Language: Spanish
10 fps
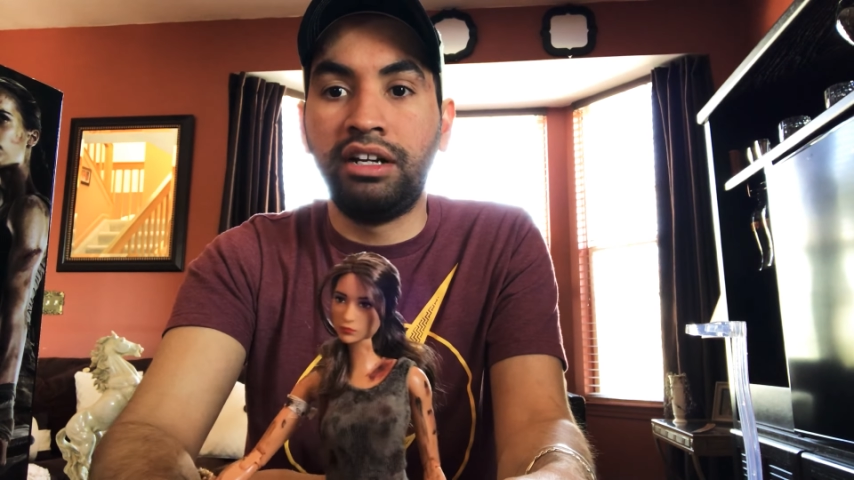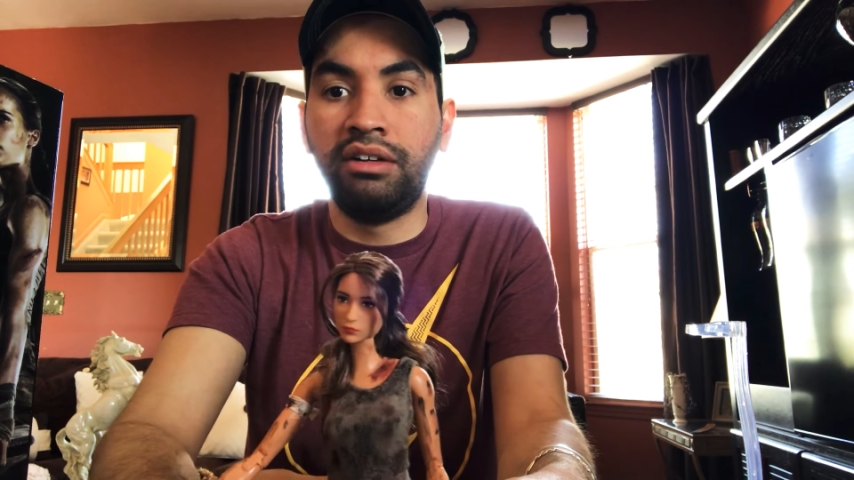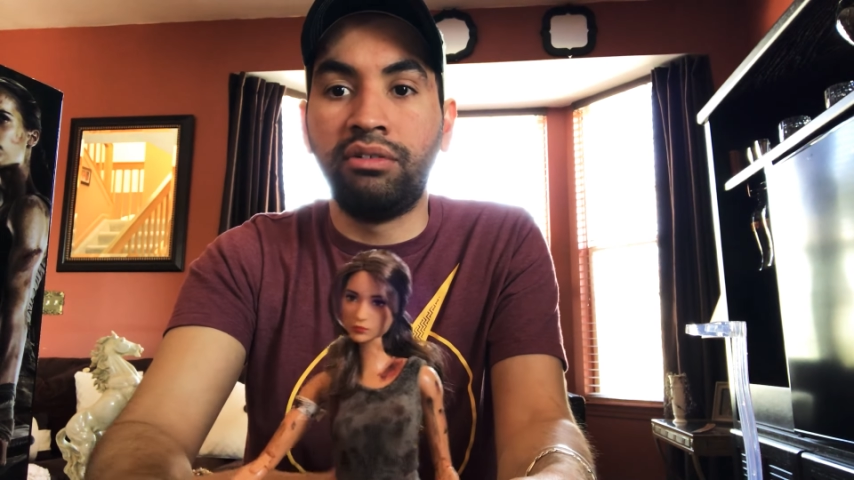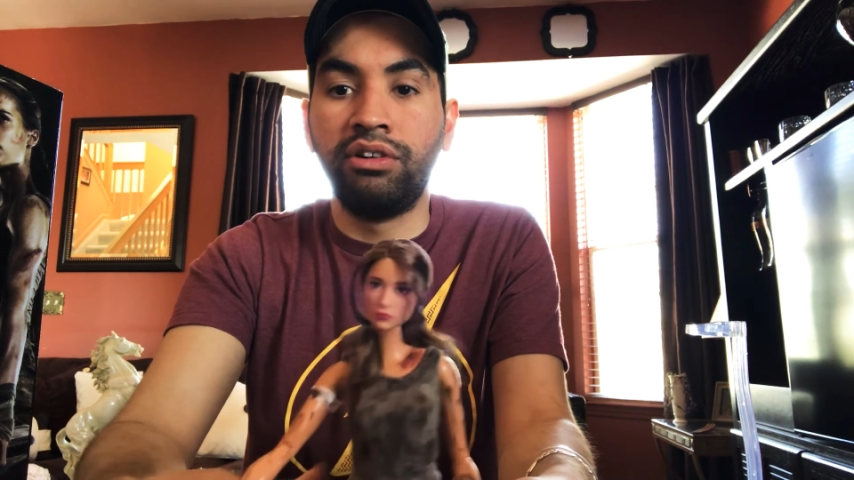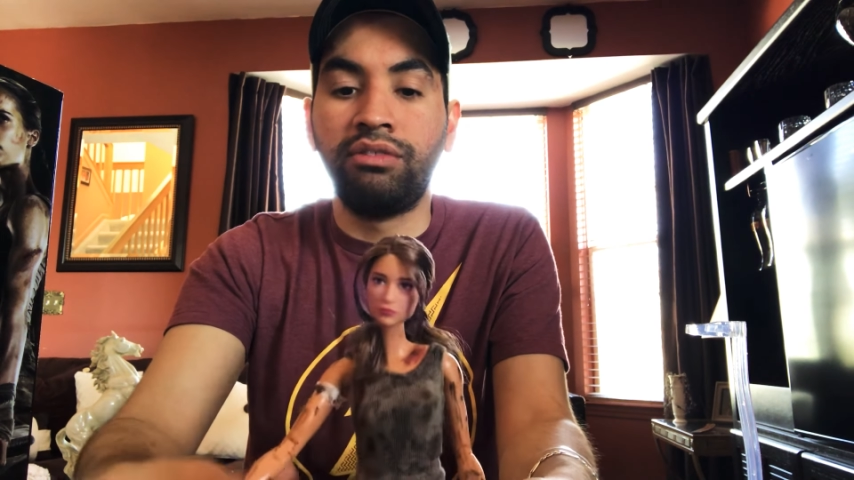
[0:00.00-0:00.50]

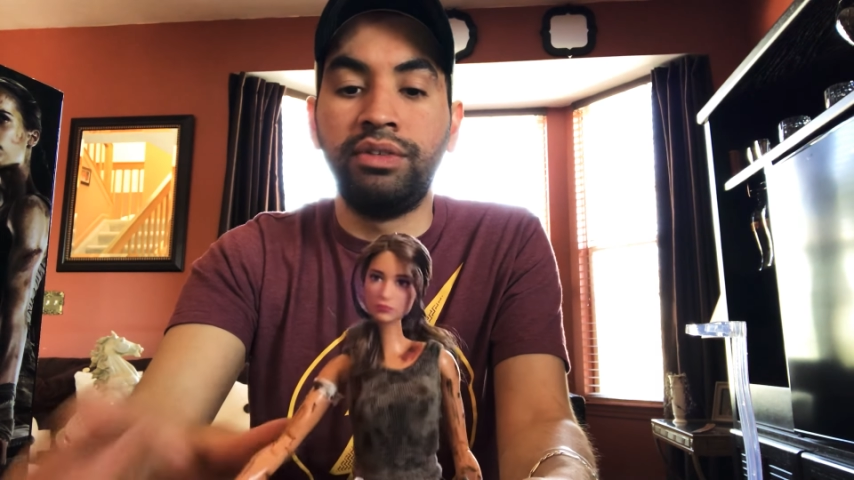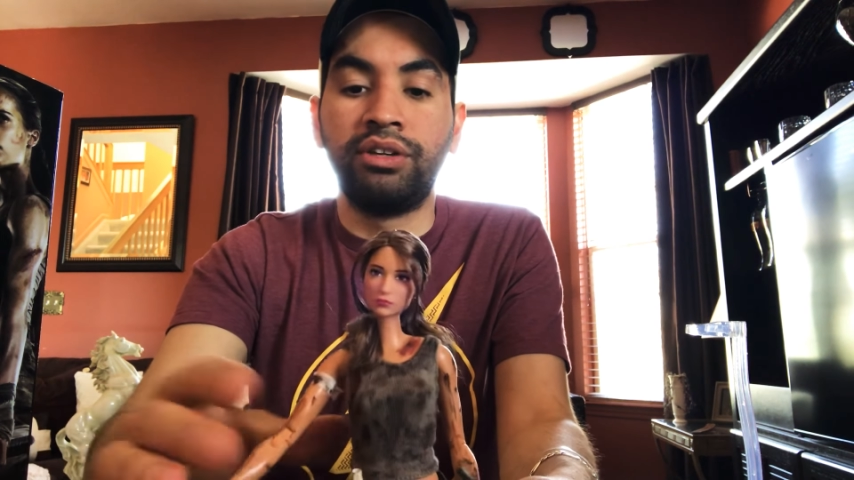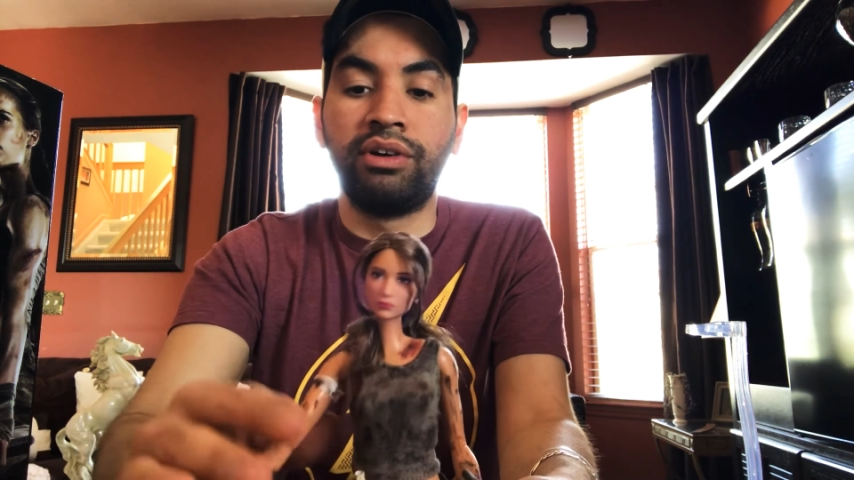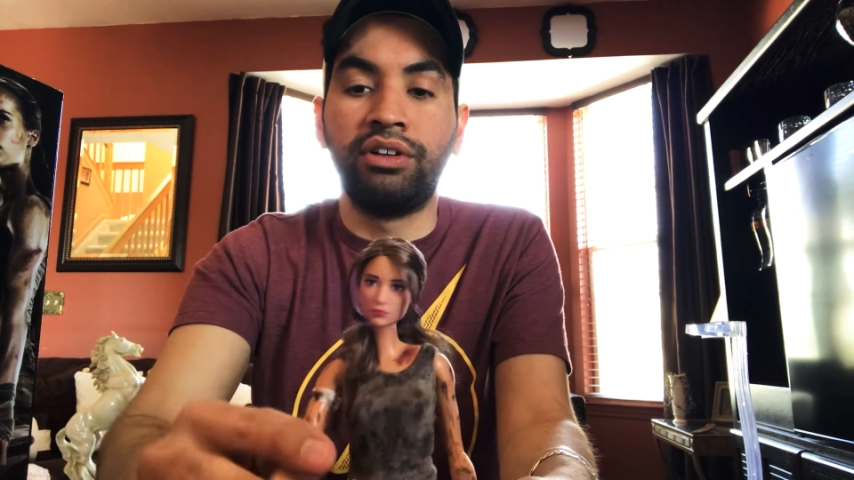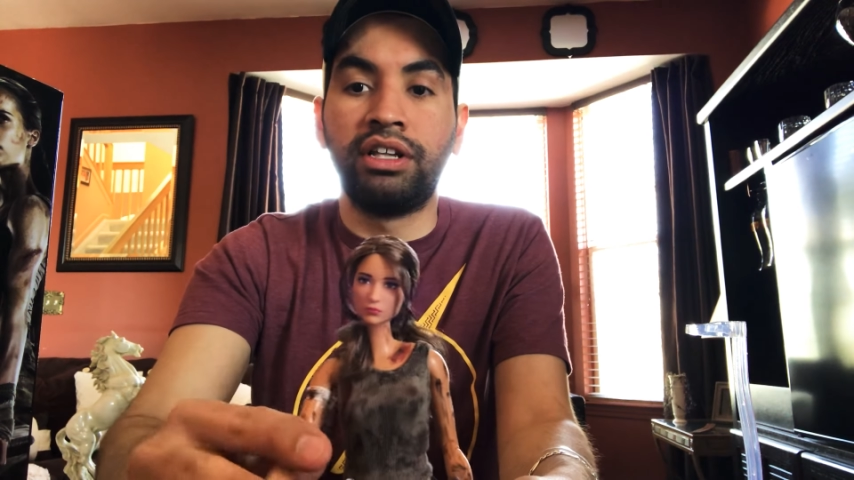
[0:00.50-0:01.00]
ni juego sus
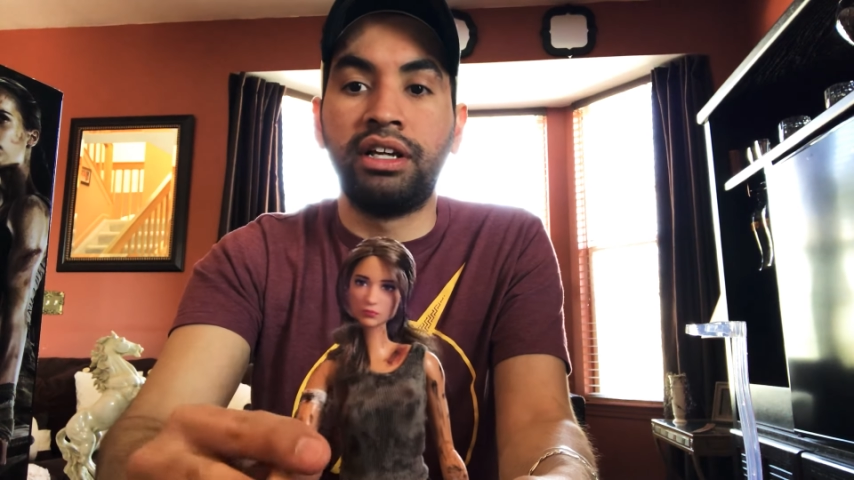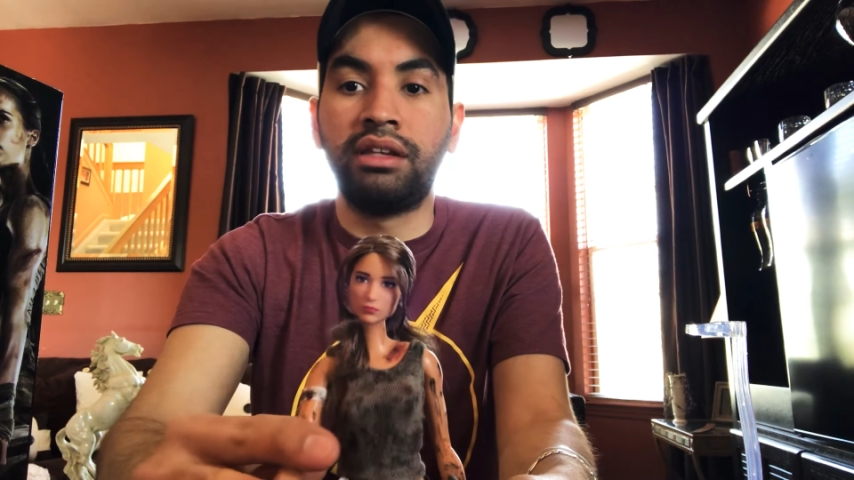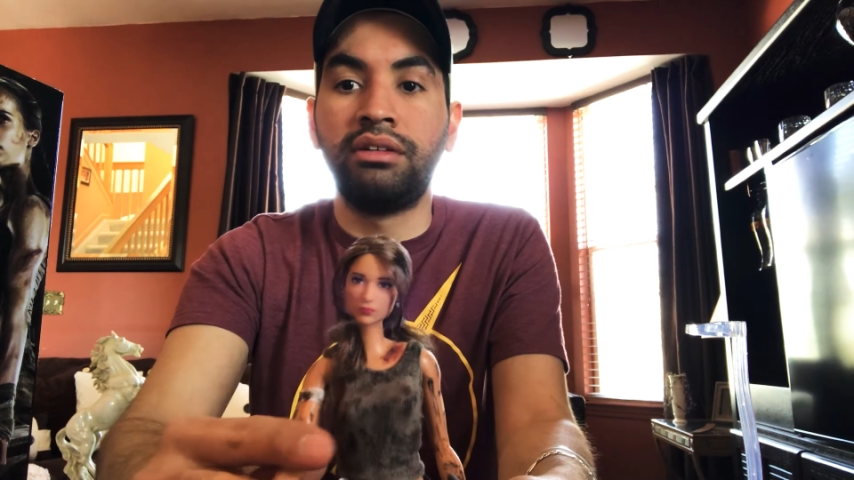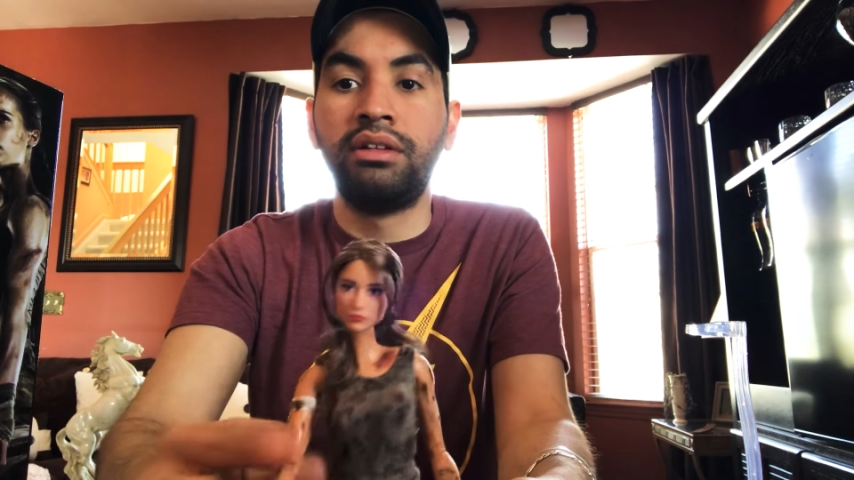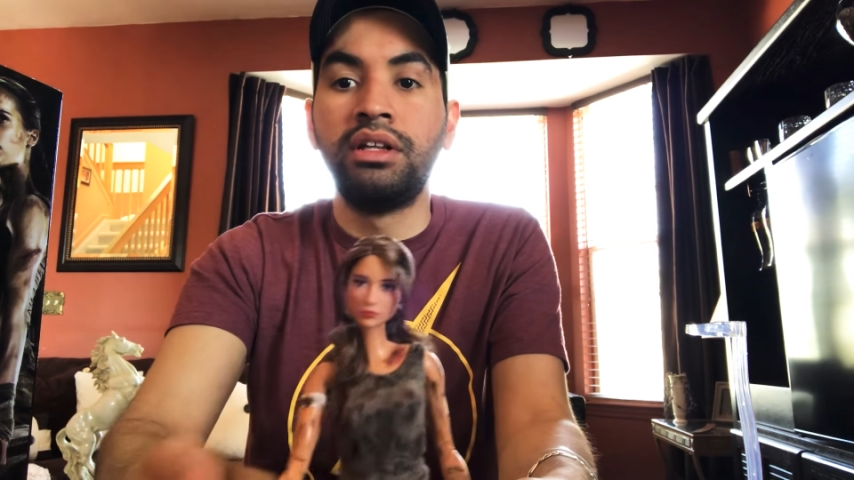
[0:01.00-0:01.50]
videojuegos, ni nada de
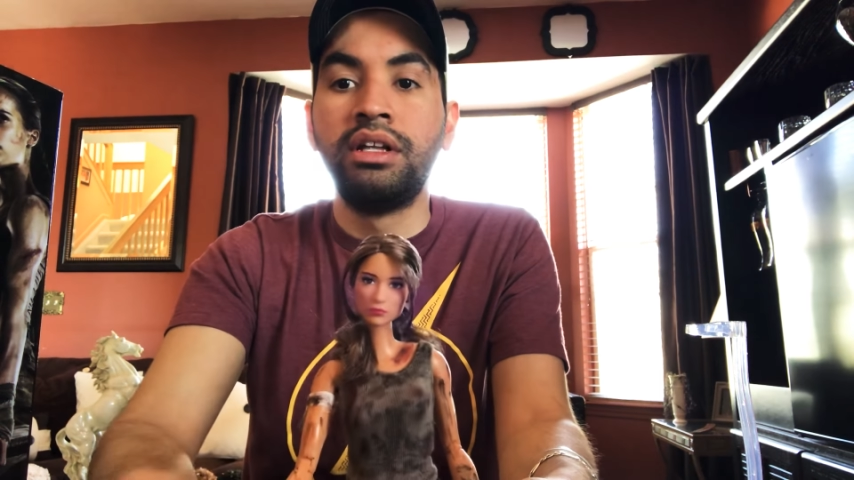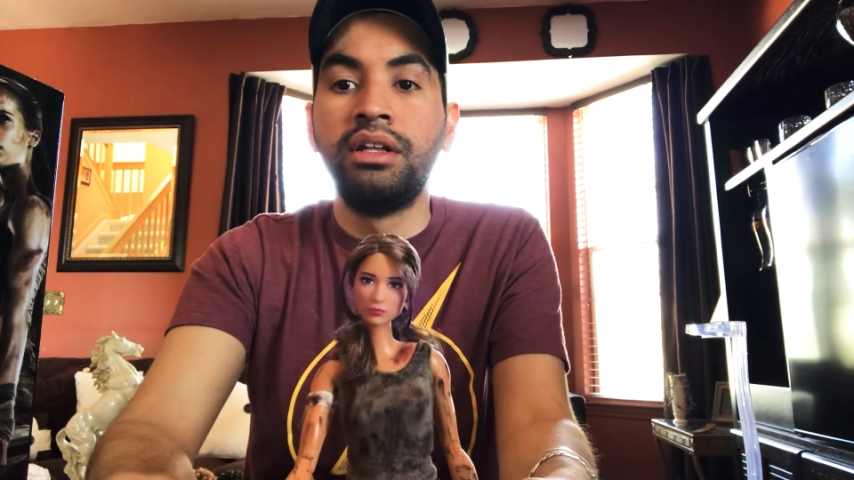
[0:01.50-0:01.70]
eso.